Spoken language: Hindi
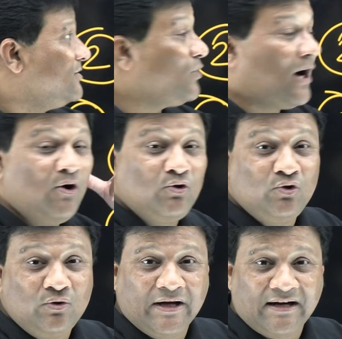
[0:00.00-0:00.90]
सो हाउ
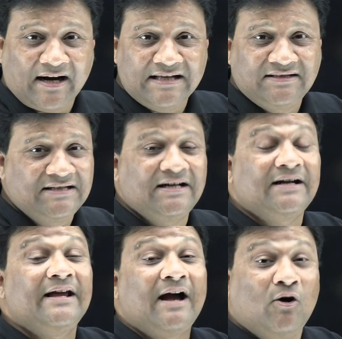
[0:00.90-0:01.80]
टू एनालाइज दिस
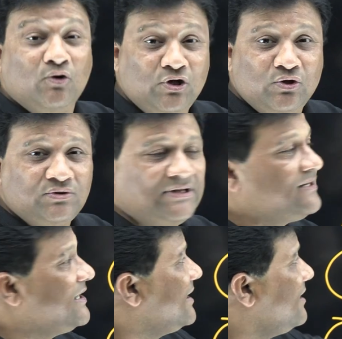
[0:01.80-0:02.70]
डेटा या हाउ टू यूज
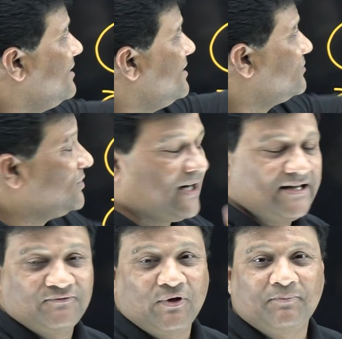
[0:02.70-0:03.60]
दिस डेटा सो दैट
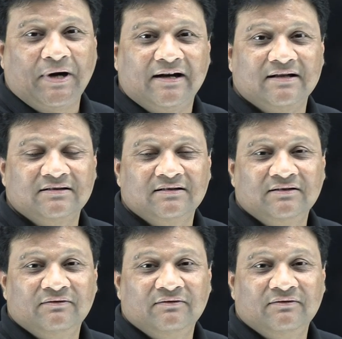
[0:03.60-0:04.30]
इज फॉर पांडास